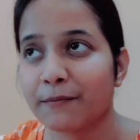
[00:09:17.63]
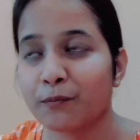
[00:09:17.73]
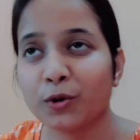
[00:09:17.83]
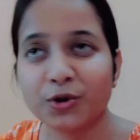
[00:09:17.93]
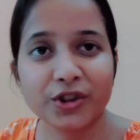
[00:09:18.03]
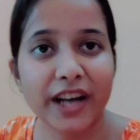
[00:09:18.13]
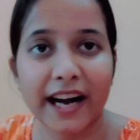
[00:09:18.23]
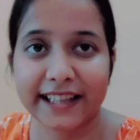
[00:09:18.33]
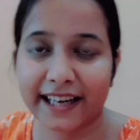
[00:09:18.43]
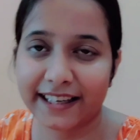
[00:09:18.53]
প্রচুর
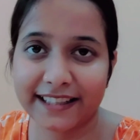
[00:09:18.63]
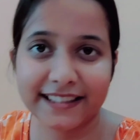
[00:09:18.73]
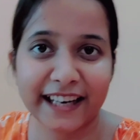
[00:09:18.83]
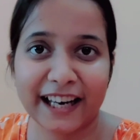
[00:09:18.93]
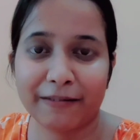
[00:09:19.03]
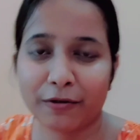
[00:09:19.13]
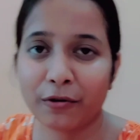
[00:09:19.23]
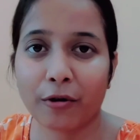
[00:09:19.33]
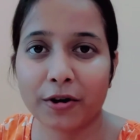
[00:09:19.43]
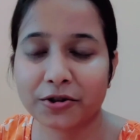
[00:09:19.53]
টাকা থাকলে যে তার লাইফে
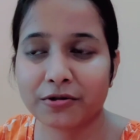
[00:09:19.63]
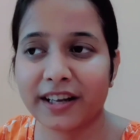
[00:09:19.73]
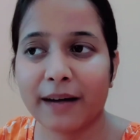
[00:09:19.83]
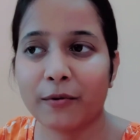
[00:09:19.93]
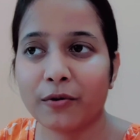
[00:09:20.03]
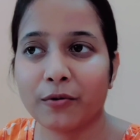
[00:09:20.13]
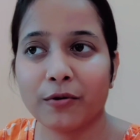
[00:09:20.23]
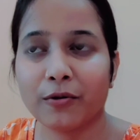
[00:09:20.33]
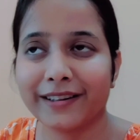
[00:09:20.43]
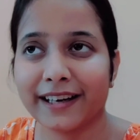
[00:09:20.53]
কোনো কষ্ট নেই এমন কোনো
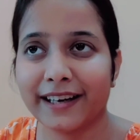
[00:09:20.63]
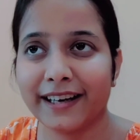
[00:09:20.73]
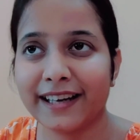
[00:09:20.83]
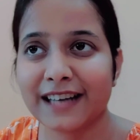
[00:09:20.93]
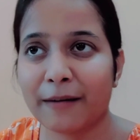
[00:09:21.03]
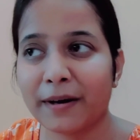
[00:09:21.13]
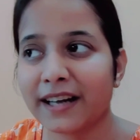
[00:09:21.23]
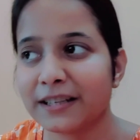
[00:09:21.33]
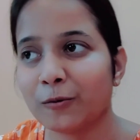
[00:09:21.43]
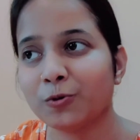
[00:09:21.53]
কথা নেই ঠিক আছে আমার
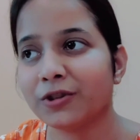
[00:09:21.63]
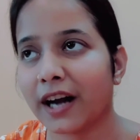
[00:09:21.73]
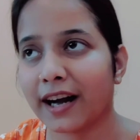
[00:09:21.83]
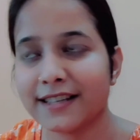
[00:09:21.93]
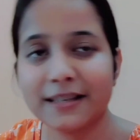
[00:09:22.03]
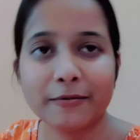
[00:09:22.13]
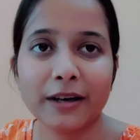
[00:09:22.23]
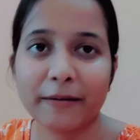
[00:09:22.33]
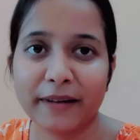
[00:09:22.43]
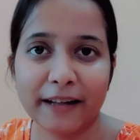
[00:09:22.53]
কাছে প্রচুর টাকা আছে বলে
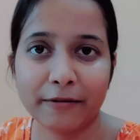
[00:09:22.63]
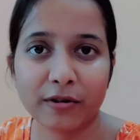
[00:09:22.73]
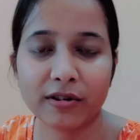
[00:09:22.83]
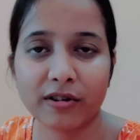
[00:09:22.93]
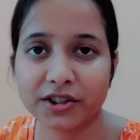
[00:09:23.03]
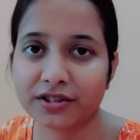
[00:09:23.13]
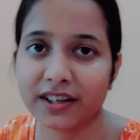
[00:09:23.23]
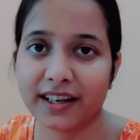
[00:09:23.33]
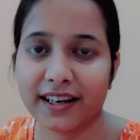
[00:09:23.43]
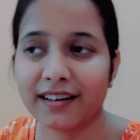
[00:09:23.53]
আমার লাইফে কোনো কষ্ট
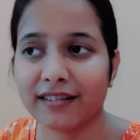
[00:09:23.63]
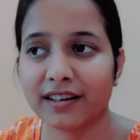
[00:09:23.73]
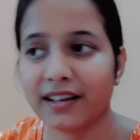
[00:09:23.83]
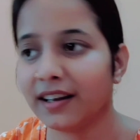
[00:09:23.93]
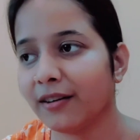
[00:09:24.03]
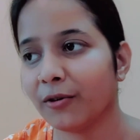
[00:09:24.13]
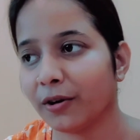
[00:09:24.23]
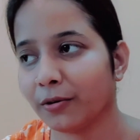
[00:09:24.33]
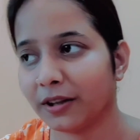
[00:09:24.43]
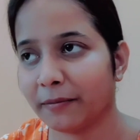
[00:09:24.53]
নেই এটা কি করে
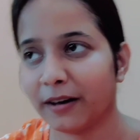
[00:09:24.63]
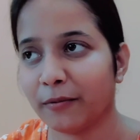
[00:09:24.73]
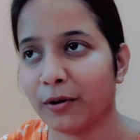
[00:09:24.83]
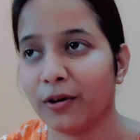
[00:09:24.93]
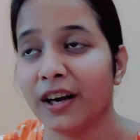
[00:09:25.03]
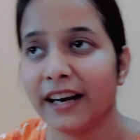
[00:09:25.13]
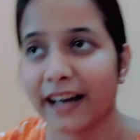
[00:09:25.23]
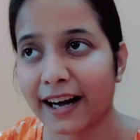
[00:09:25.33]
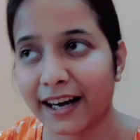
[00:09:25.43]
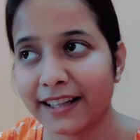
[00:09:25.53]
হতে পারে বলো
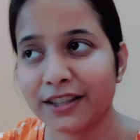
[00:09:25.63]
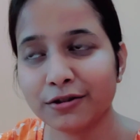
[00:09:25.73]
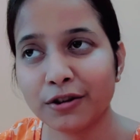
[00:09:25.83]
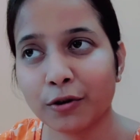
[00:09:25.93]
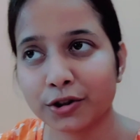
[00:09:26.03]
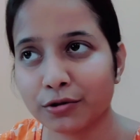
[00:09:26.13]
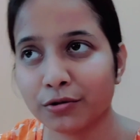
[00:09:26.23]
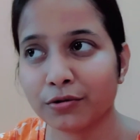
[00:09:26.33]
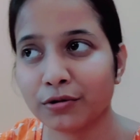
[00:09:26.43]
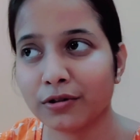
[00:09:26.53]
টাকা দিয়ে যদি কষ্ট দুঃখ